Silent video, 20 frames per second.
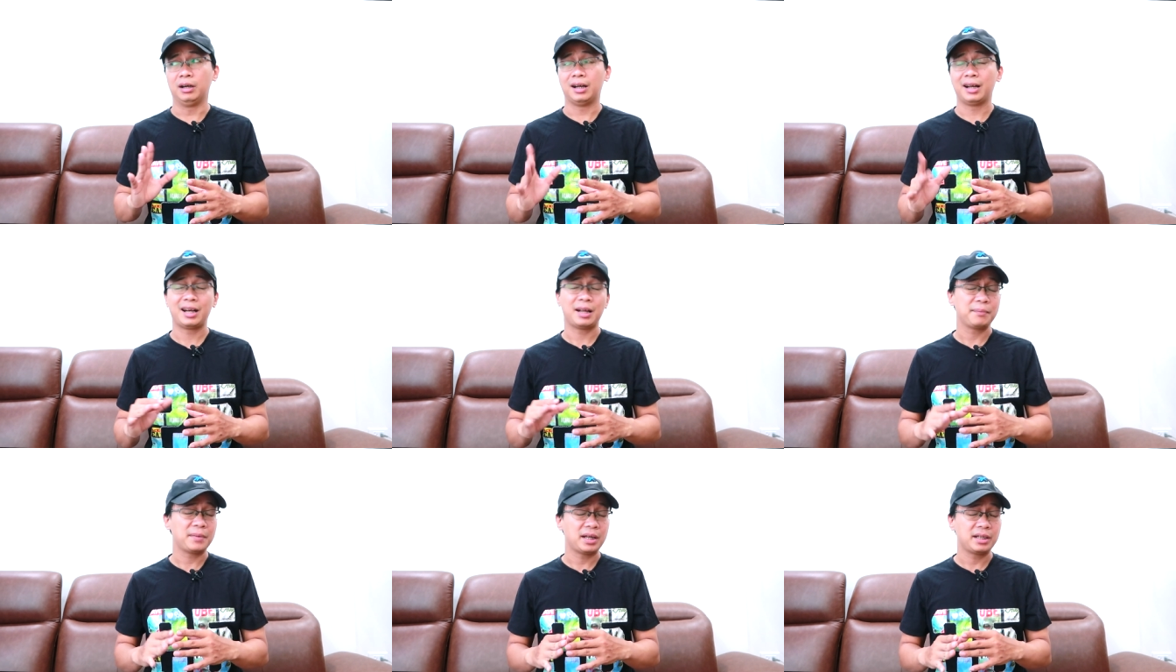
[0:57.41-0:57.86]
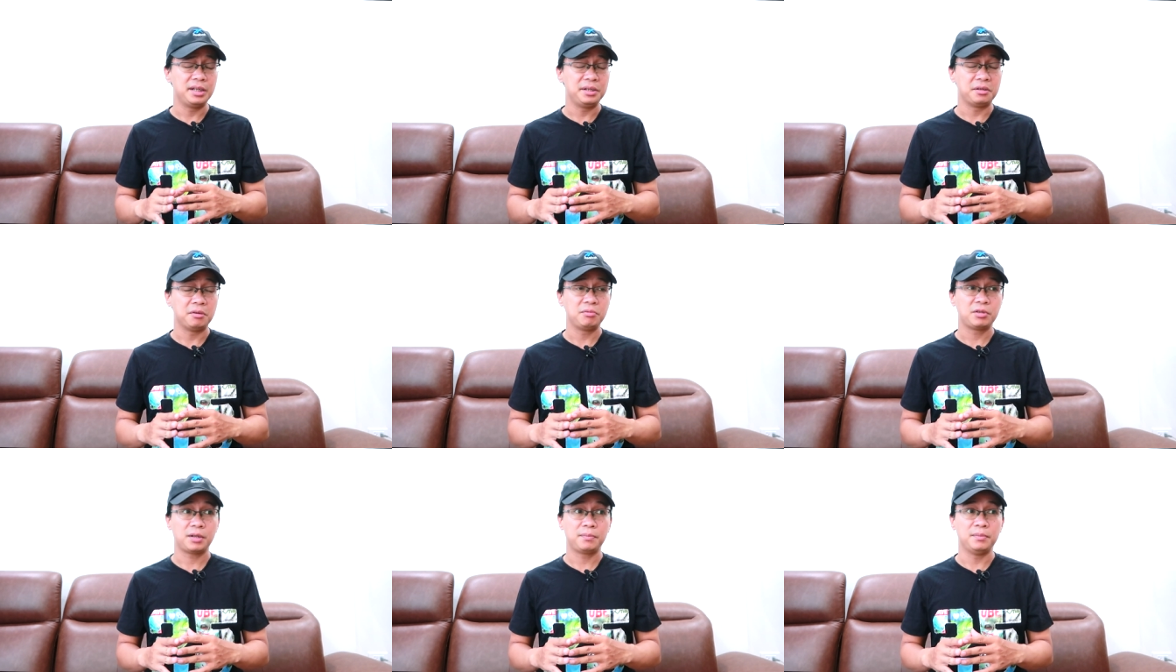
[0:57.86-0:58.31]
khoảng năm
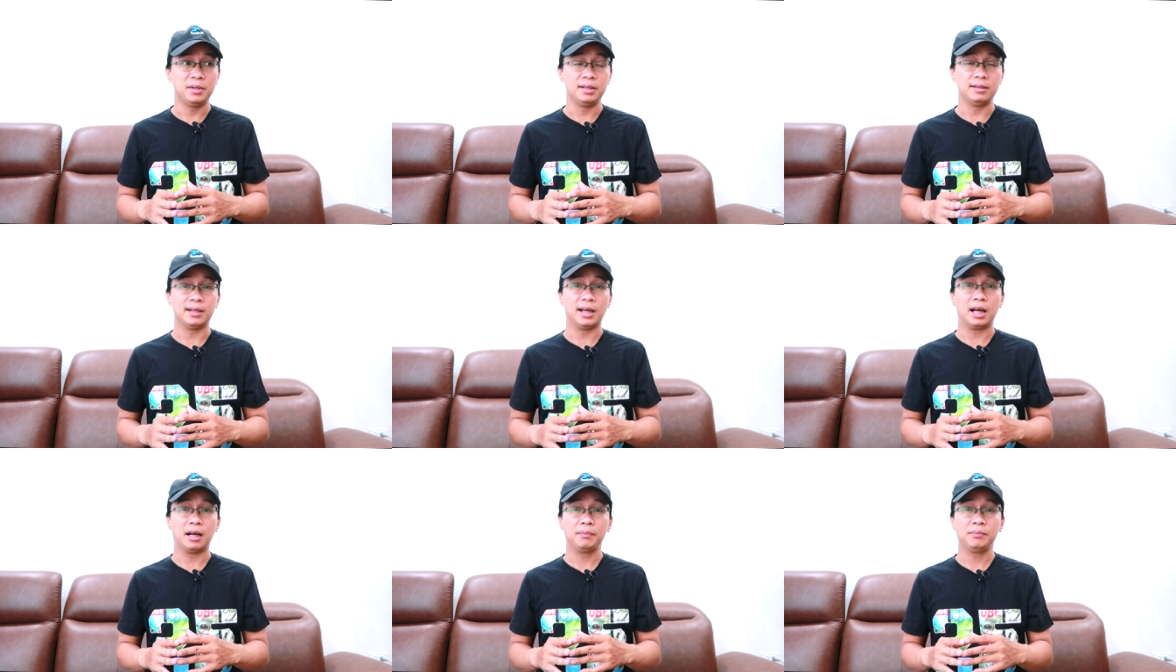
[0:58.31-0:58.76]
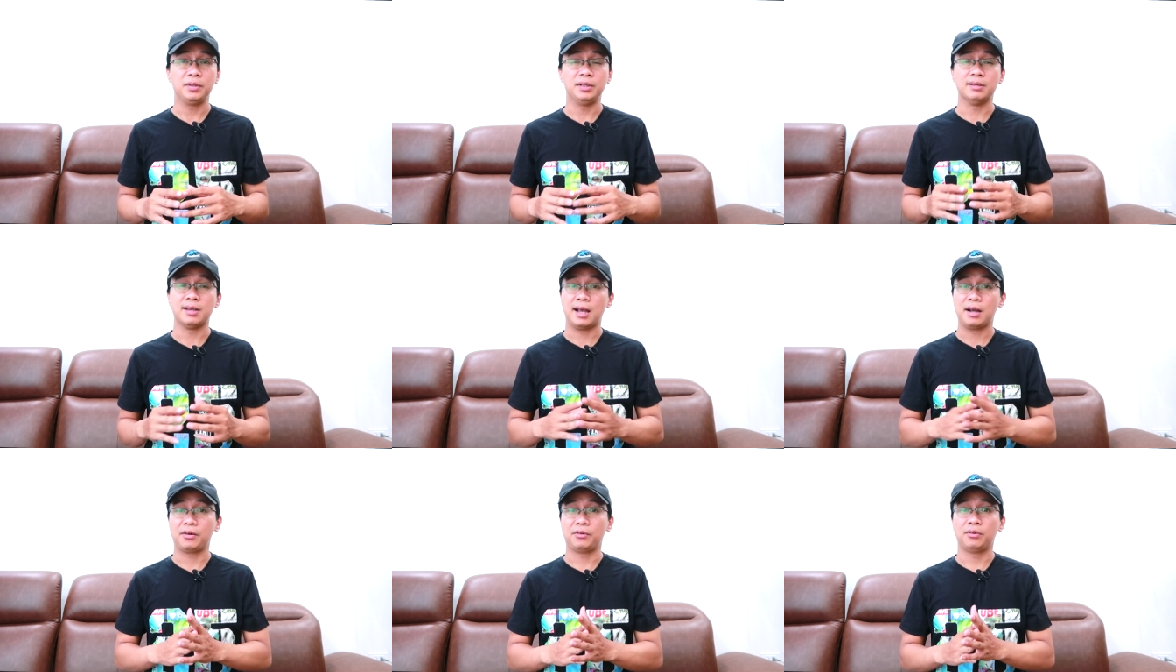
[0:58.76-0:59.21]

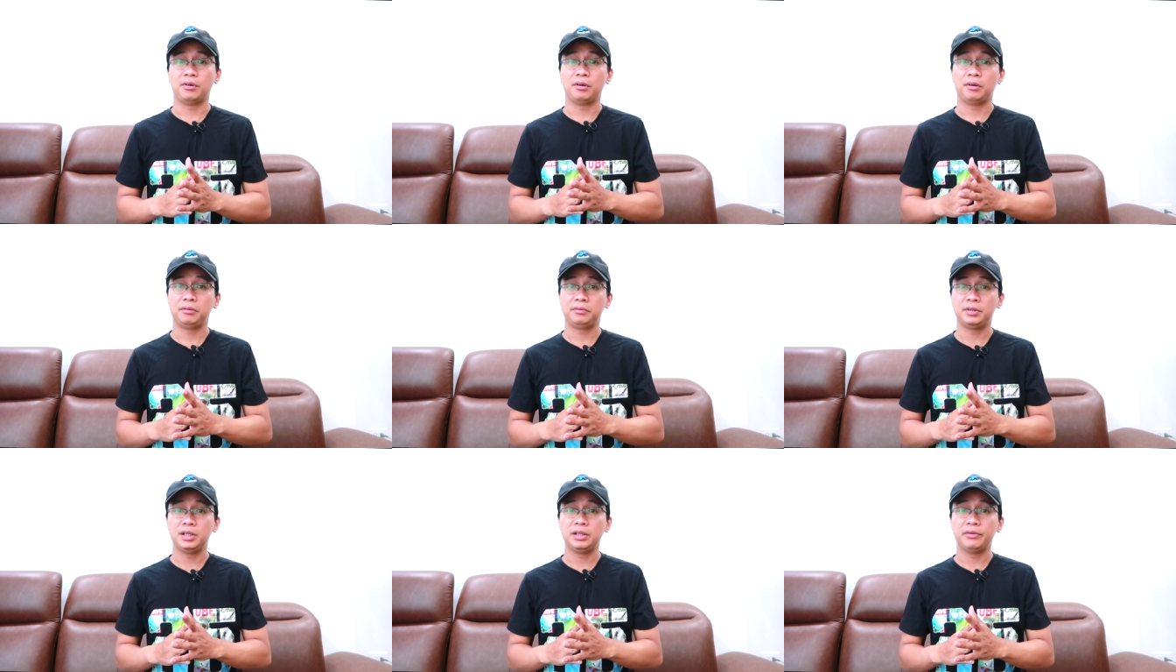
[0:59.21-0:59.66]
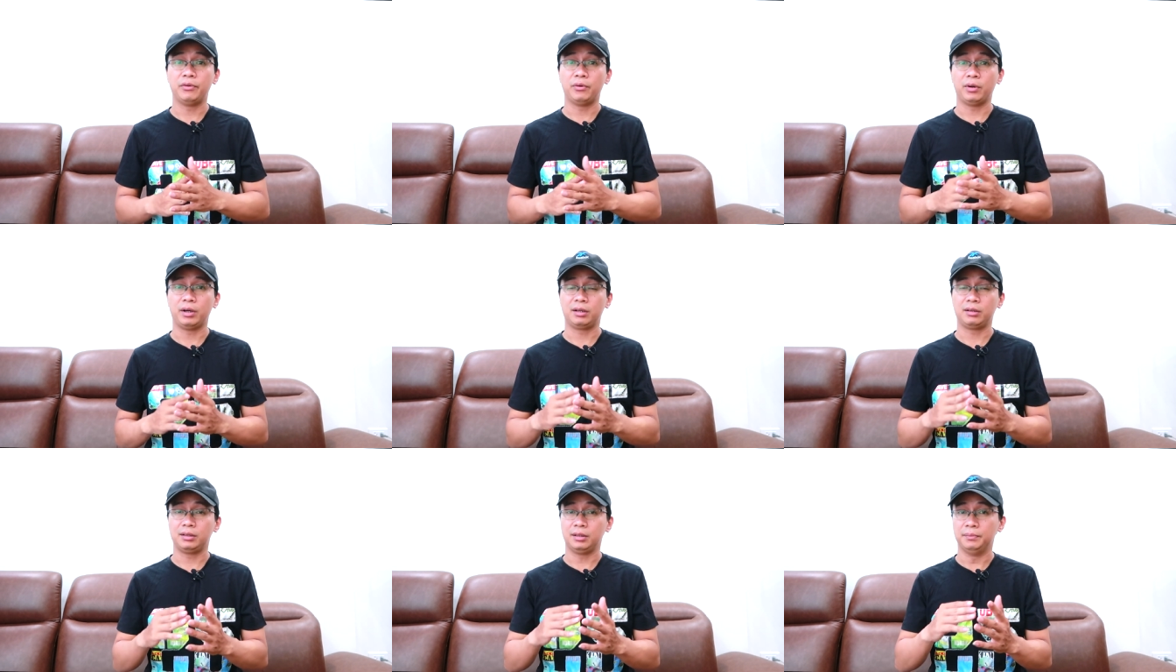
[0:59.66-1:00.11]
2018 thì giá của nó
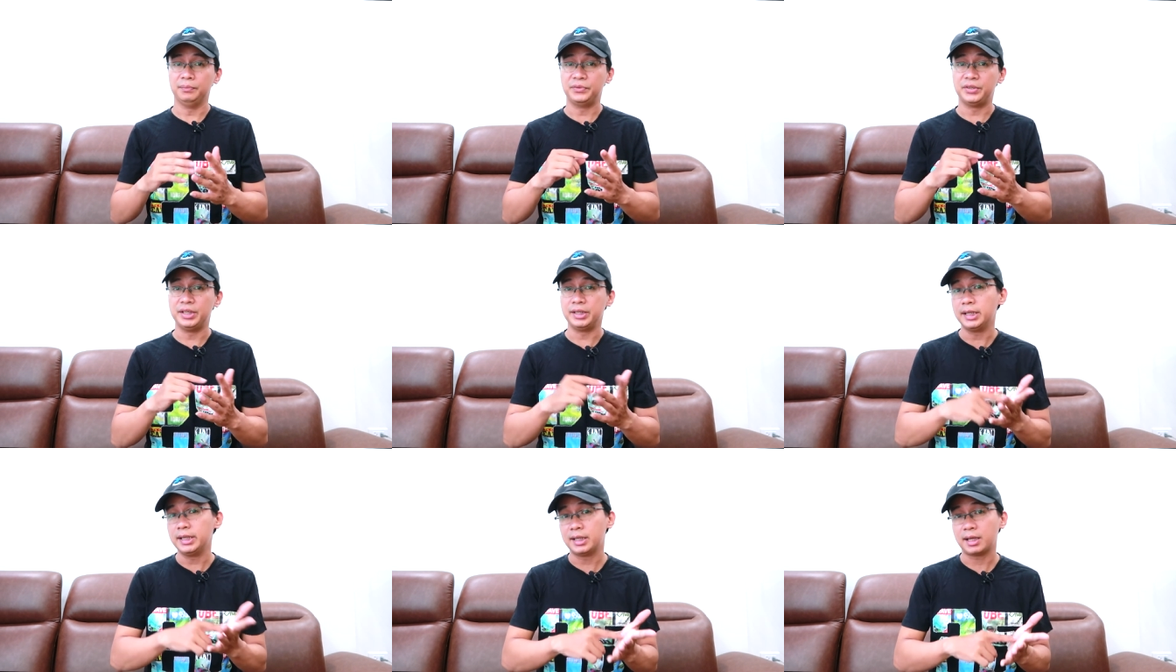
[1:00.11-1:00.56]
rơi vào khoảng tầm